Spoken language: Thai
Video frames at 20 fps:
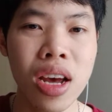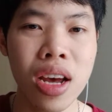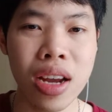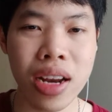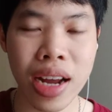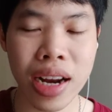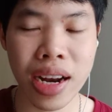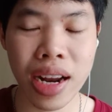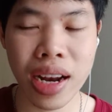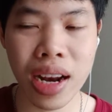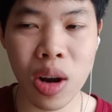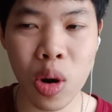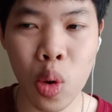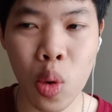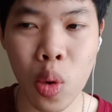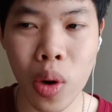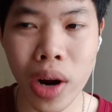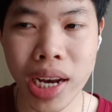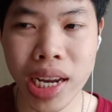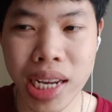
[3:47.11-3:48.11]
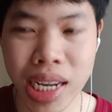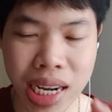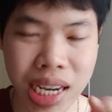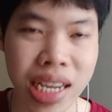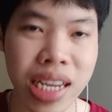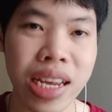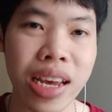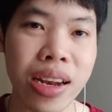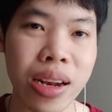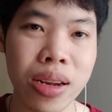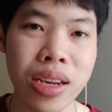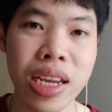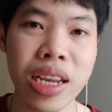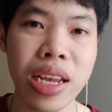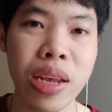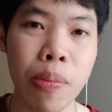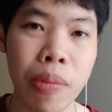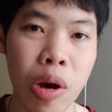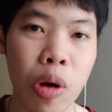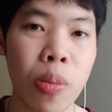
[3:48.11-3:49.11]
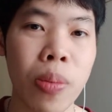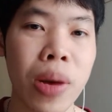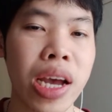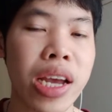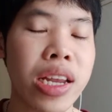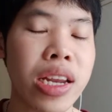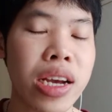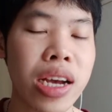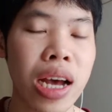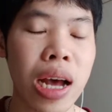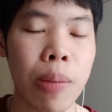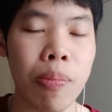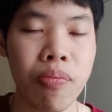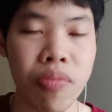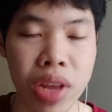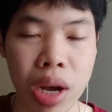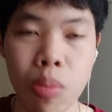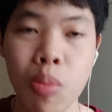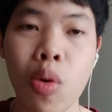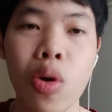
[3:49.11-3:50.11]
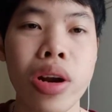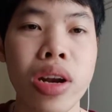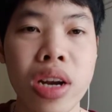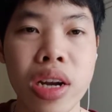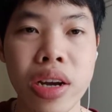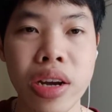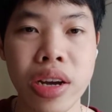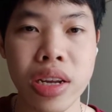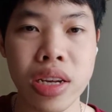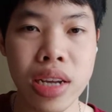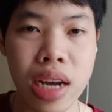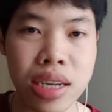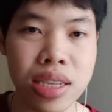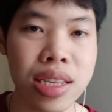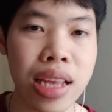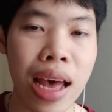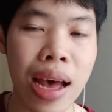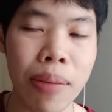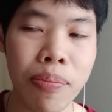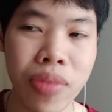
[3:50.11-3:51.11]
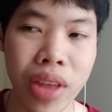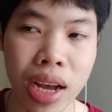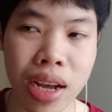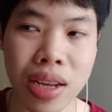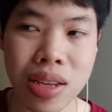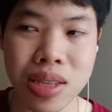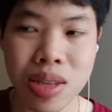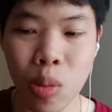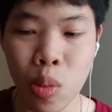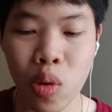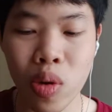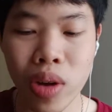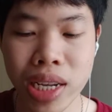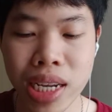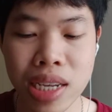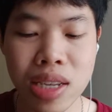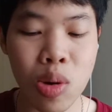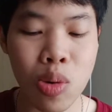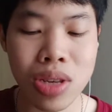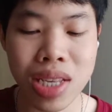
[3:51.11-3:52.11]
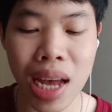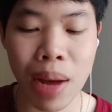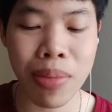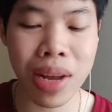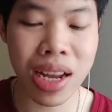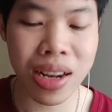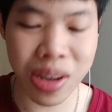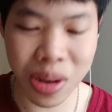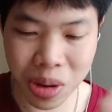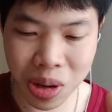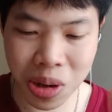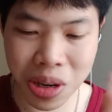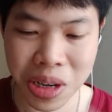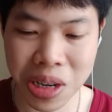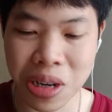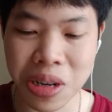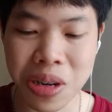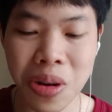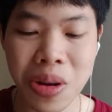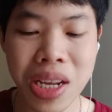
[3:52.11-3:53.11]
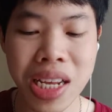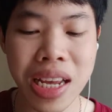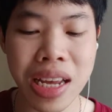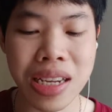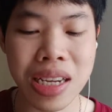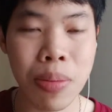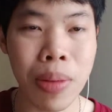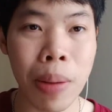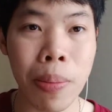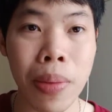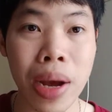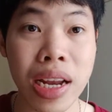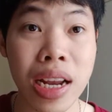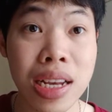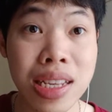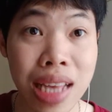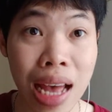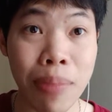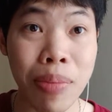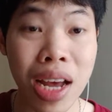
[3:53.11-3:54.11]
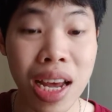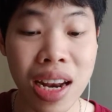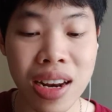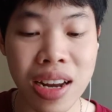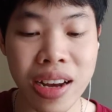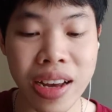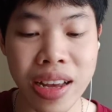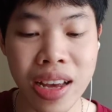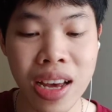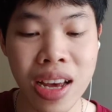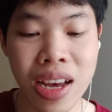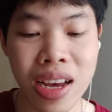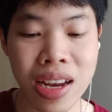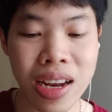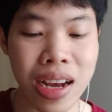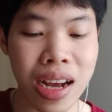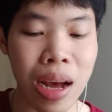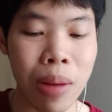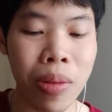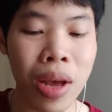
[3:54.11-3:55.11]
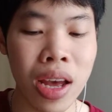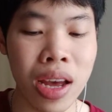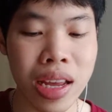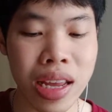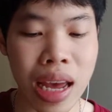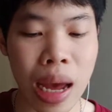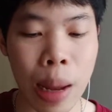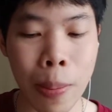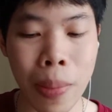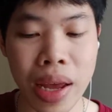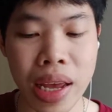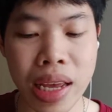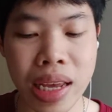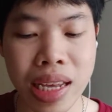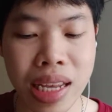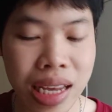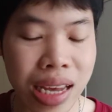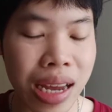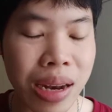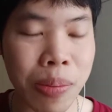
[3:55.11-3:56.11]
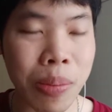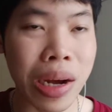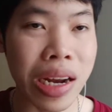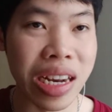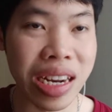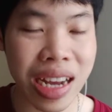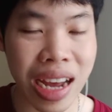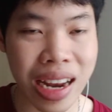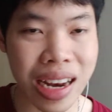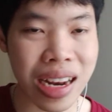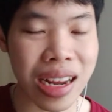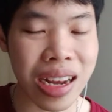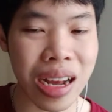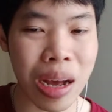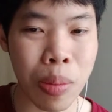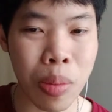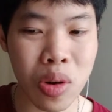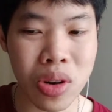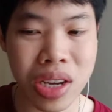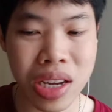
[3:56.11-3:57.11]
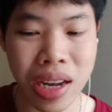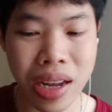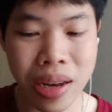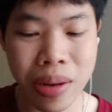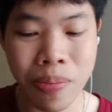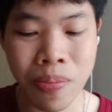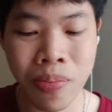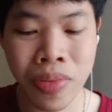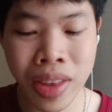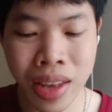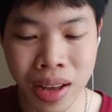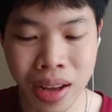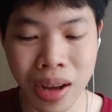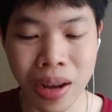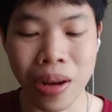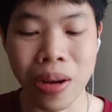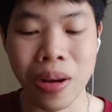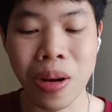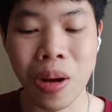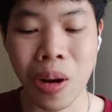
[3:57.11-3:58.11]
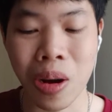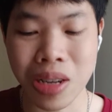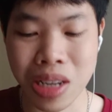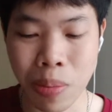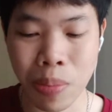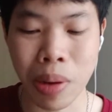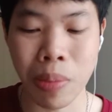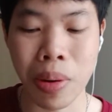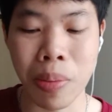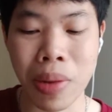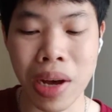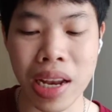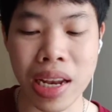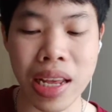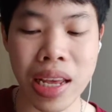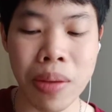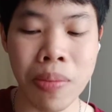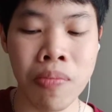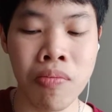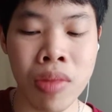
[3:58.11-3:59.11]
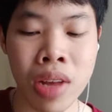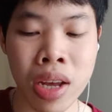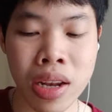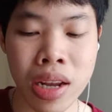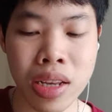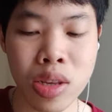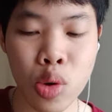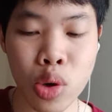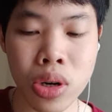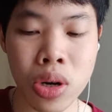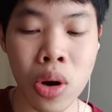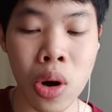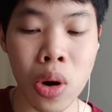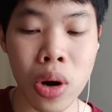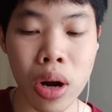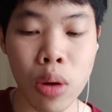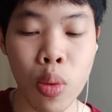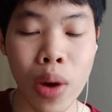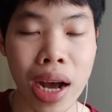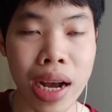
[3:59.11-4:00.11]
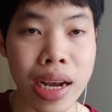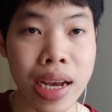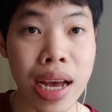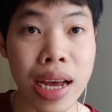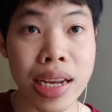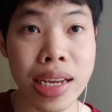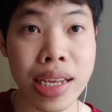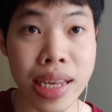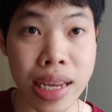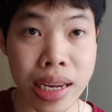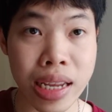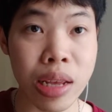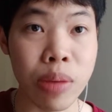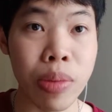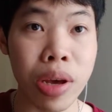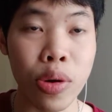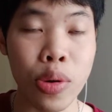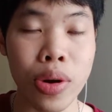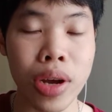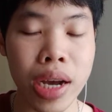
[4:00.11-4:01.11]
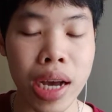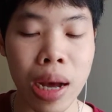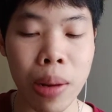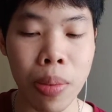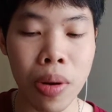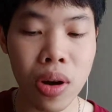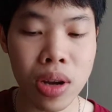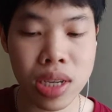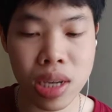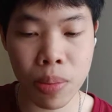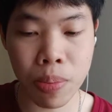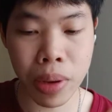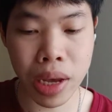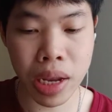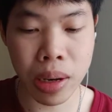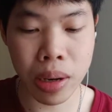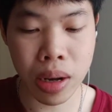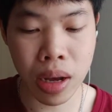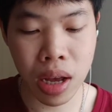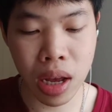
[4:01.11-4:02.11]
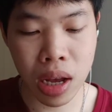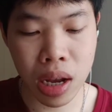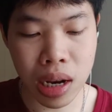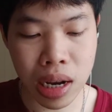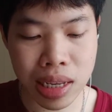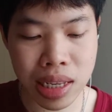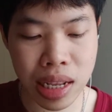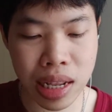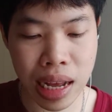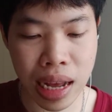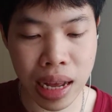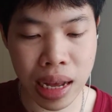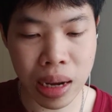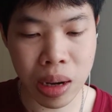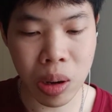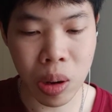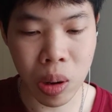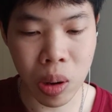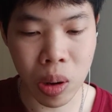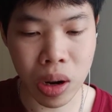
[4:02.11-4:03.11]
ดังนั้นเราควรที่จะเขียนอีเมลใหม่นะครับทั้งหมดเลยทั้ง3ทั้งสมมุติว่าจะส่ง 3 ท่าน ก็คือต้องเขียนฉบับใหม่ทั้ง 3 ท่านเลยนะครับ อย่าไปเขียนเหมือนกันนะครับ เพราะฉะนั้นเออก็จะเป็นประมาณนี้ ในส่วนของระหว่างการเขียนอีเมลนะครับ ก็จะเป็นลักษณะของ